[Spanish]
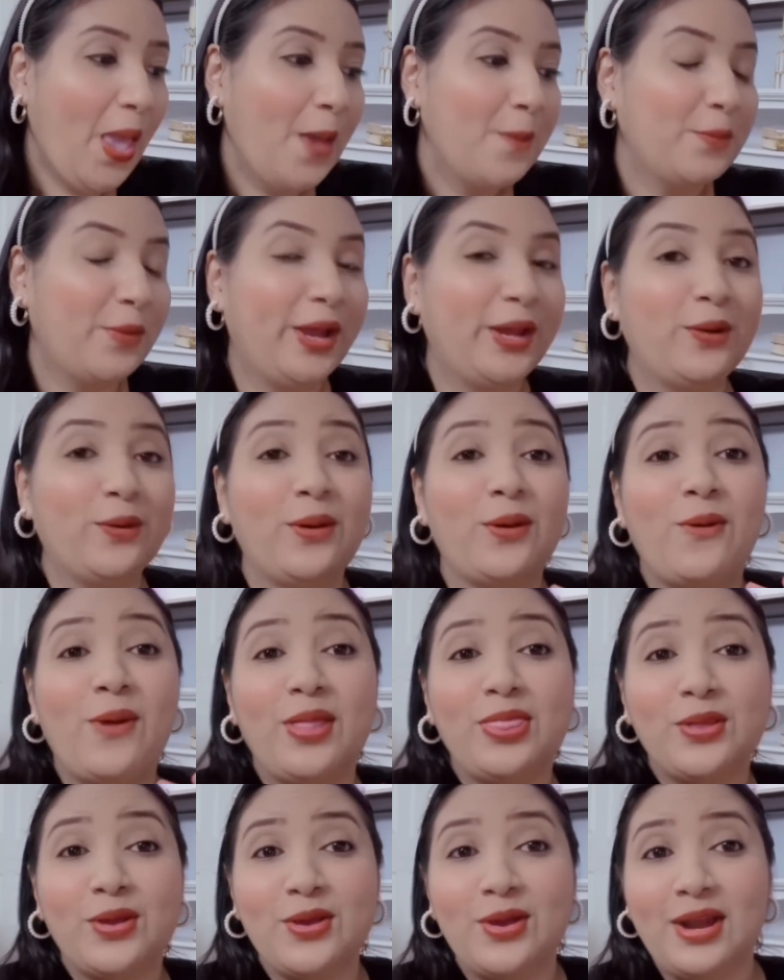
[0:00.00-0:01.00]
Bueno,
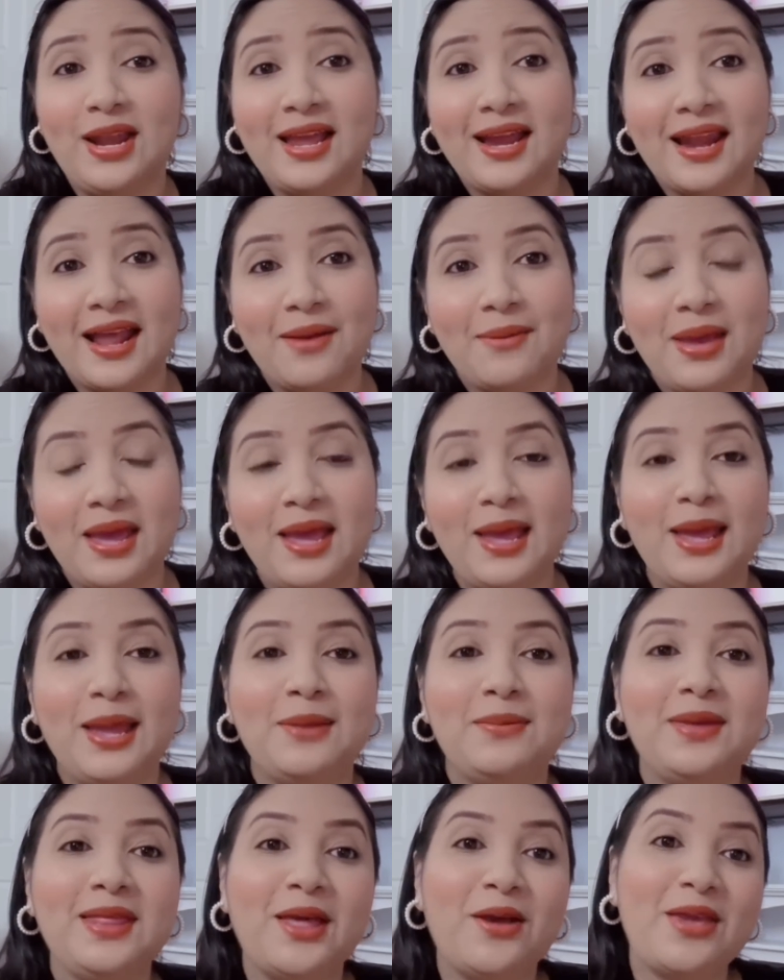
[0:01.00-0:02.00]
cuando yo le grabé
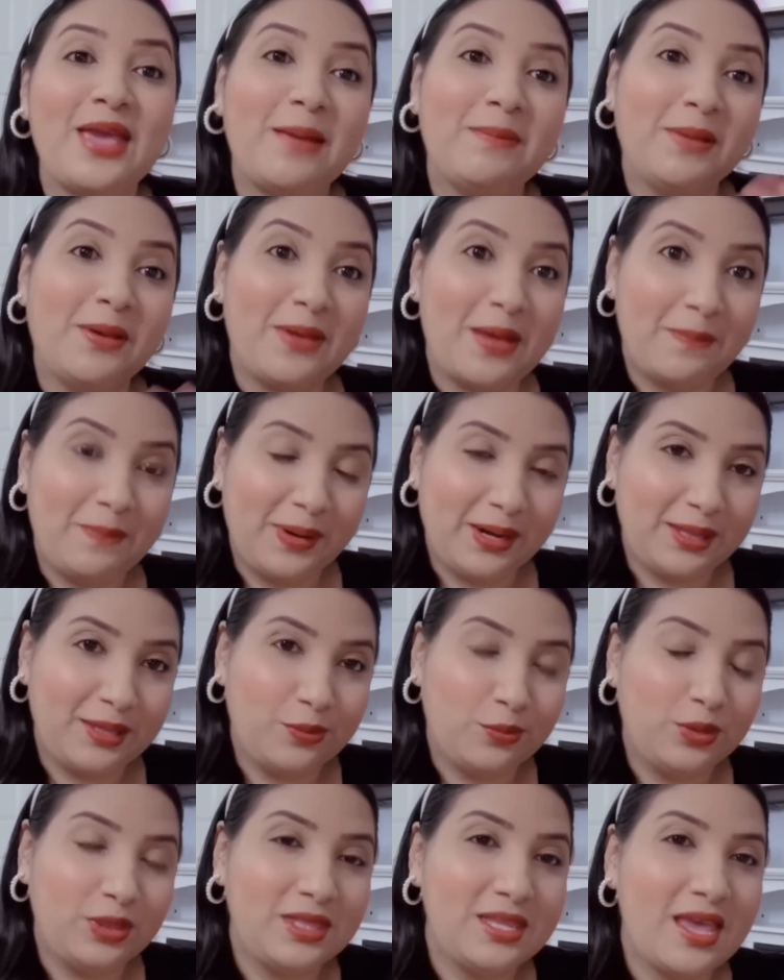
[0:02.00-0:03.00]
el video ya me había
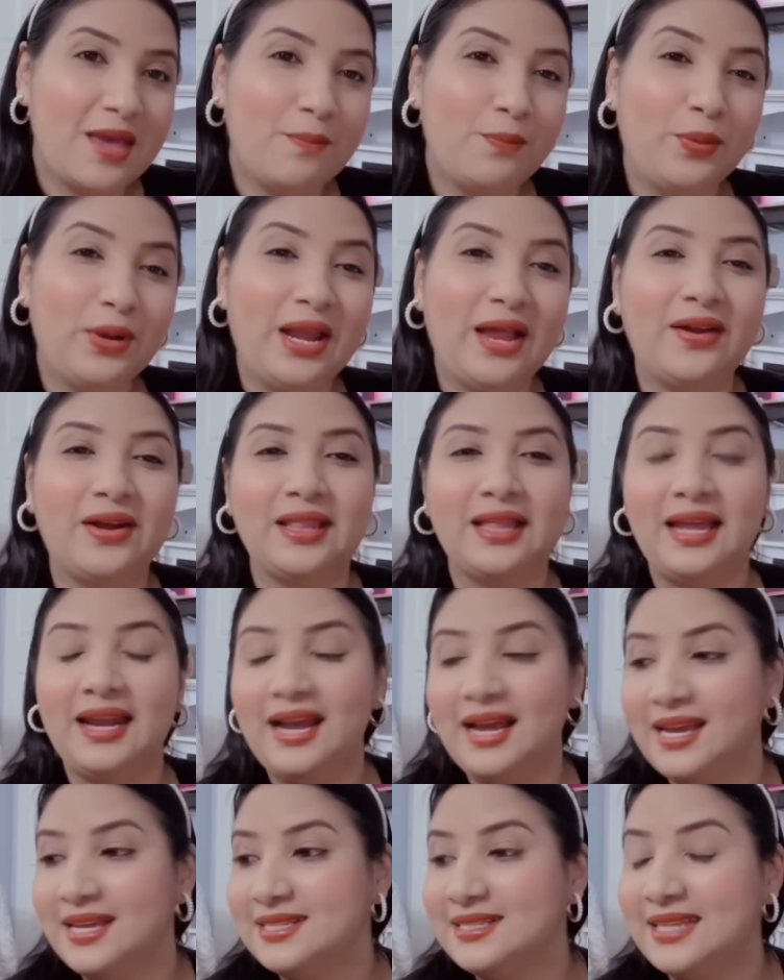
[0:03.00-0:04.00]
perdido un tiempo y la verdad
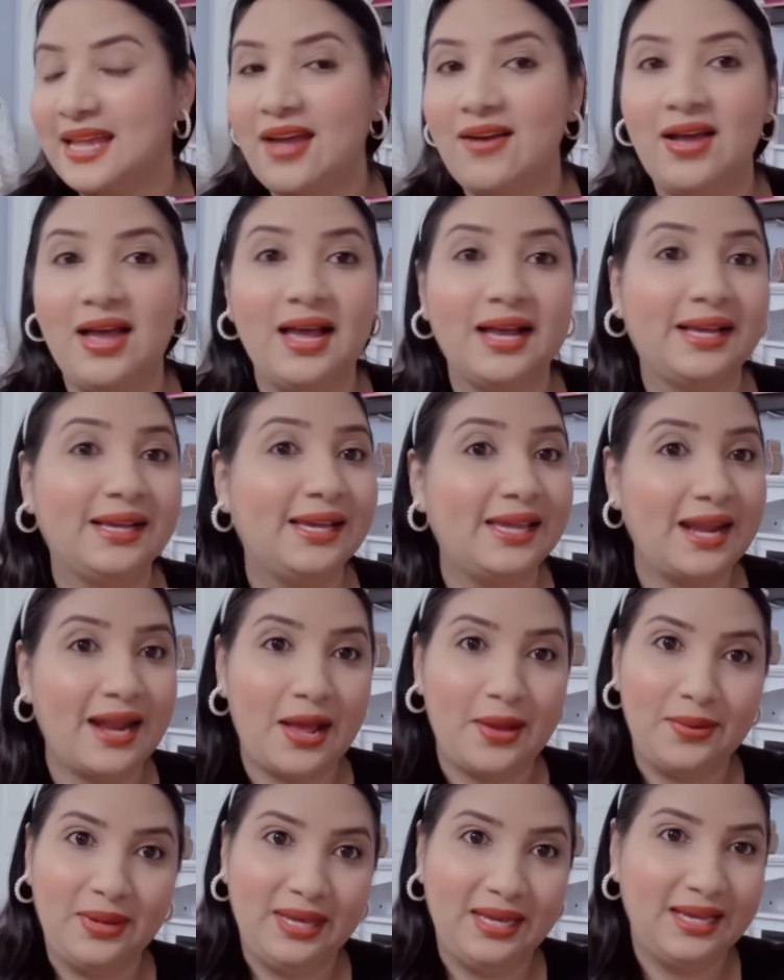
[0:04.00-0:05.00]
era que estaba
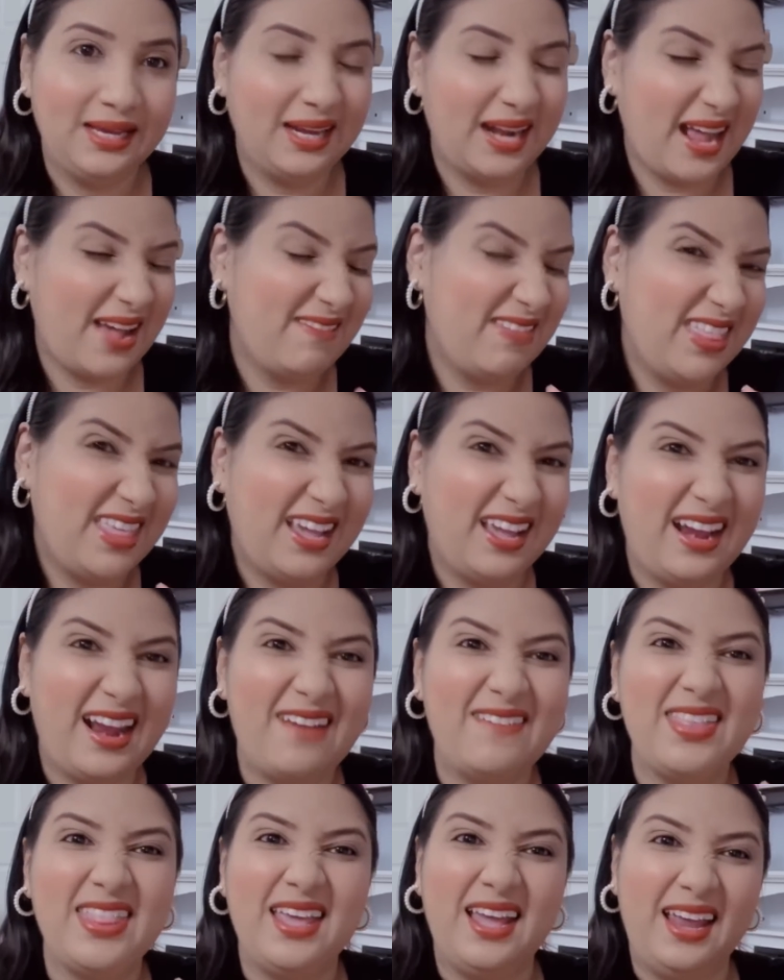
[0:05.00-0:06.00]
grave, grave de
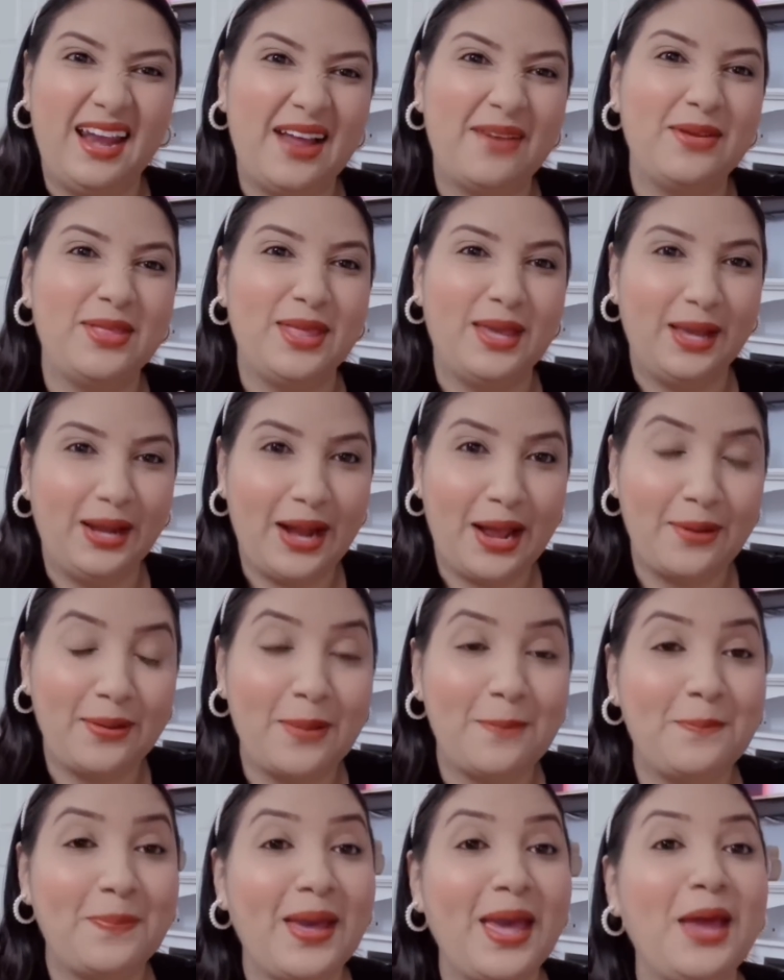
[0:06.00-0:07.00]
grave de grave de
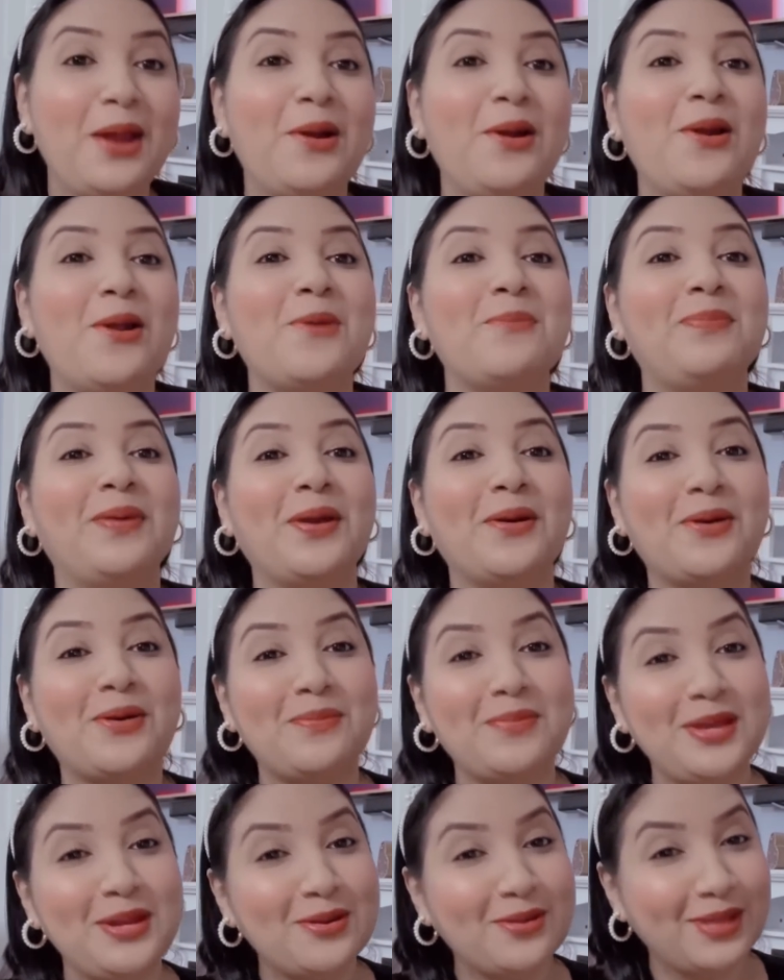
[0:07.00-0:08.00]
grave. Pero lo
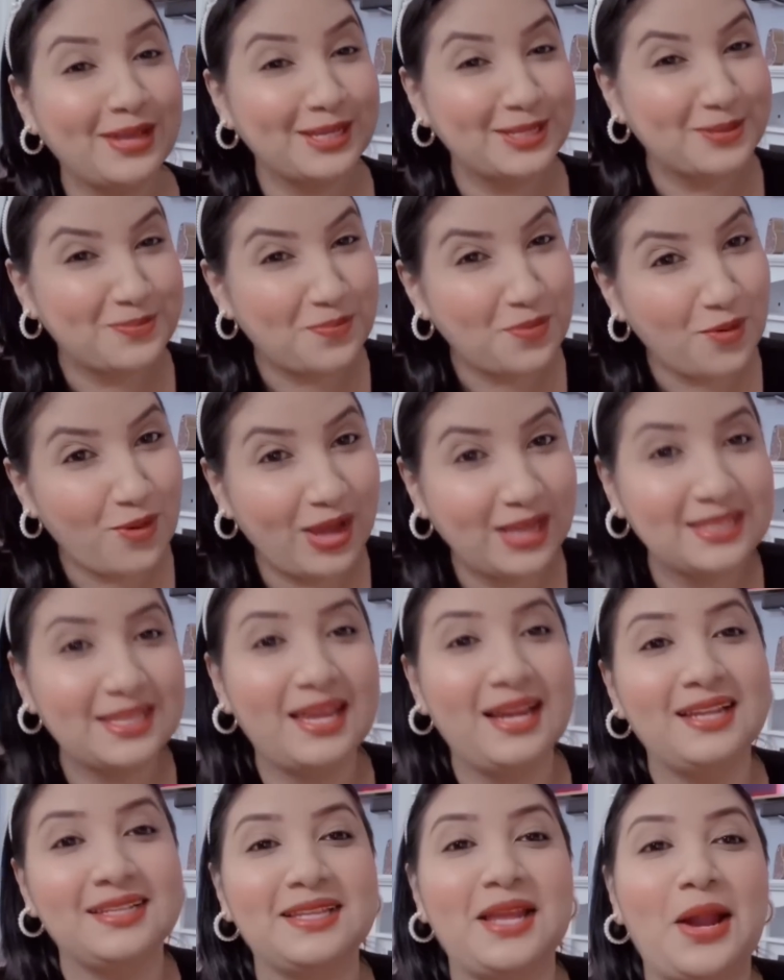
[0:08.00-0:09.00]
peor vino después
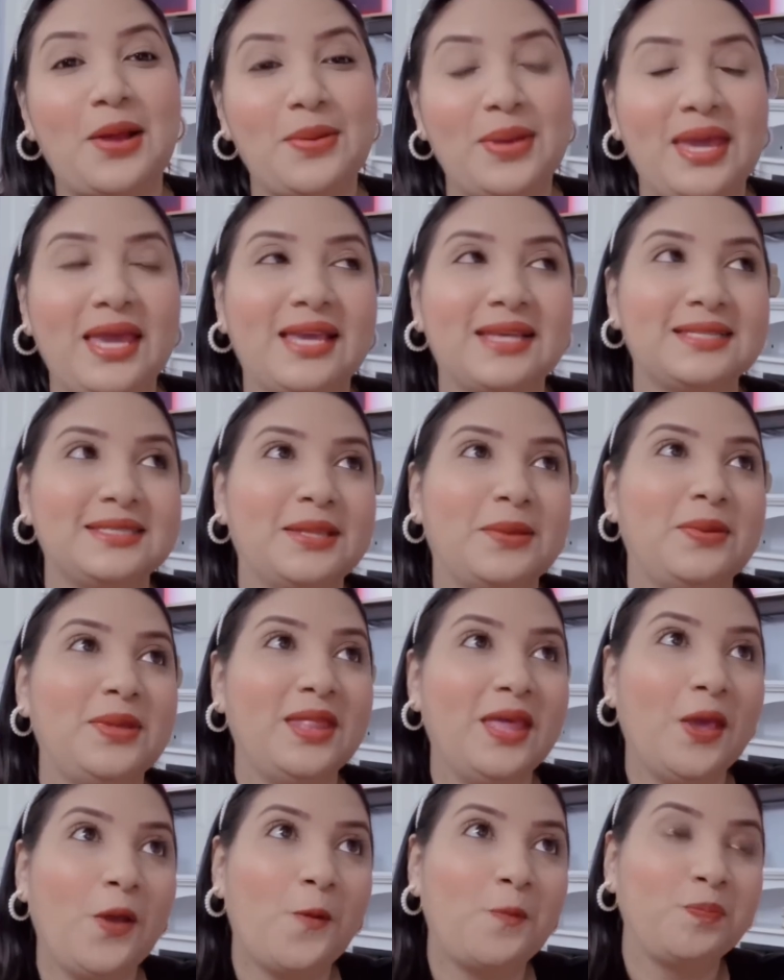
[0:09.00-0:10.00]
que les grabé ese
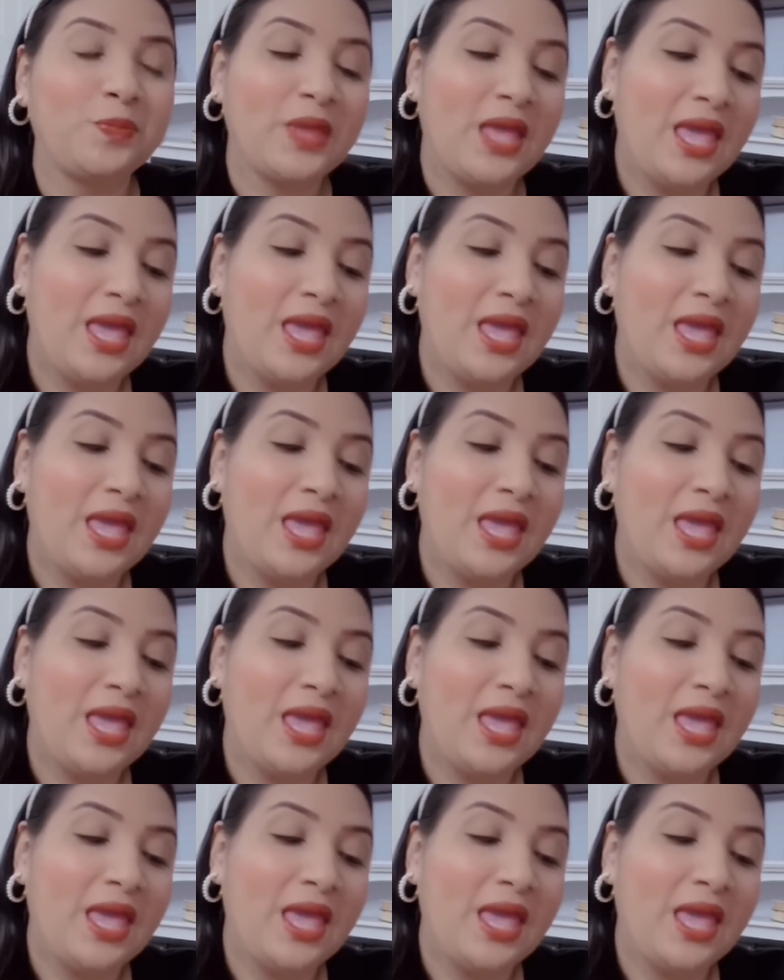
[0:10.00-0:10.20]
video.